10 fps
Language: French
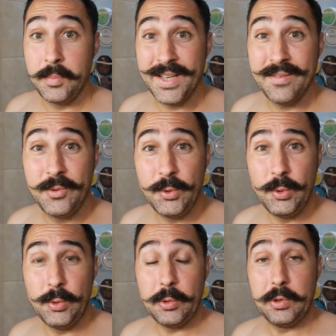
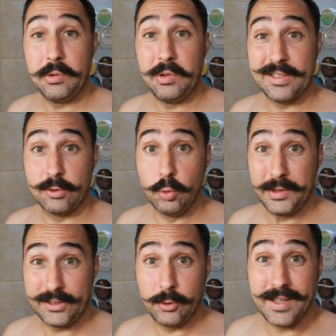Bienvenue dans ce nouveau
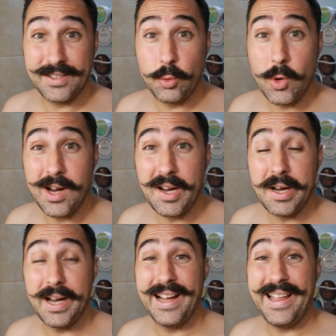test de
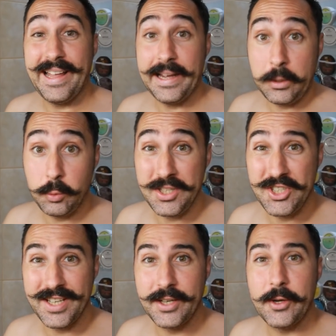rasoir Edwin
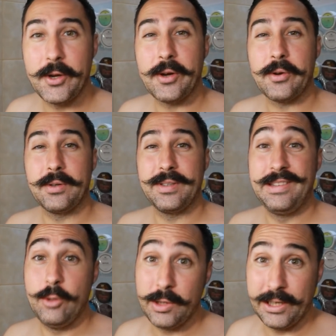Jagger
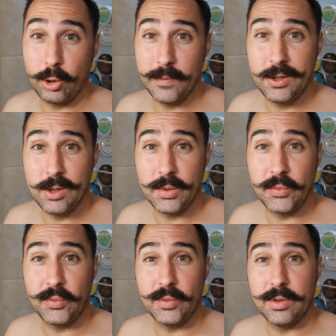
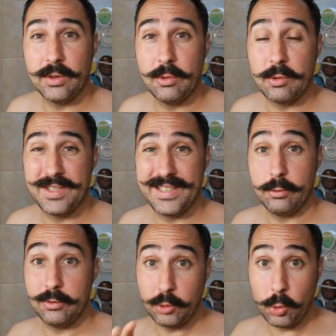289. Donc c'est
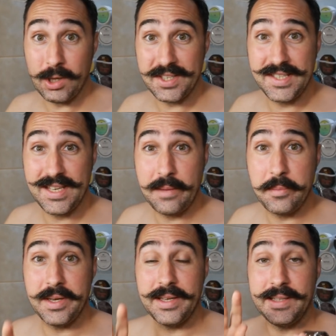le
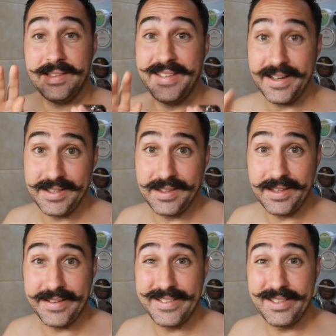troisième et dernier
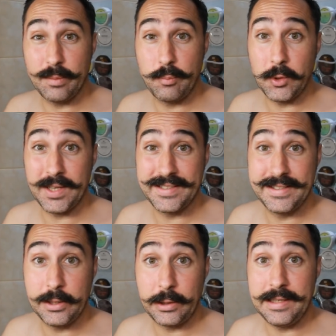test pour la
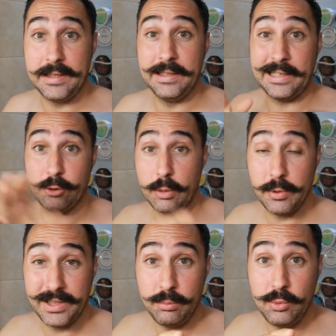série des rasoirs
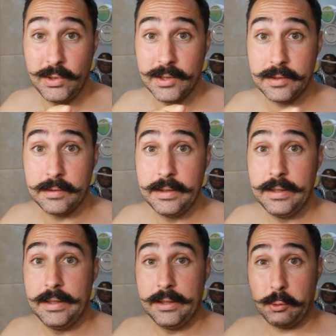pour débutants.
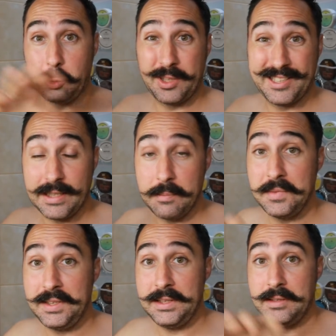Donc
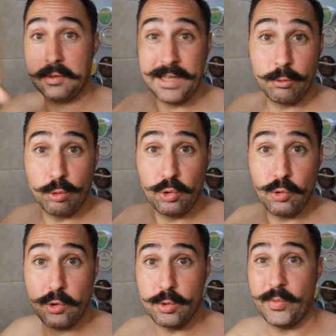samedi, dans quelques
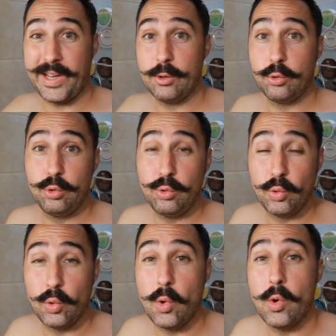jours, je ferai le
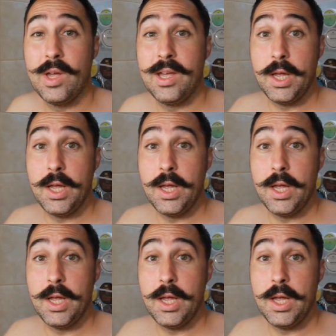tuto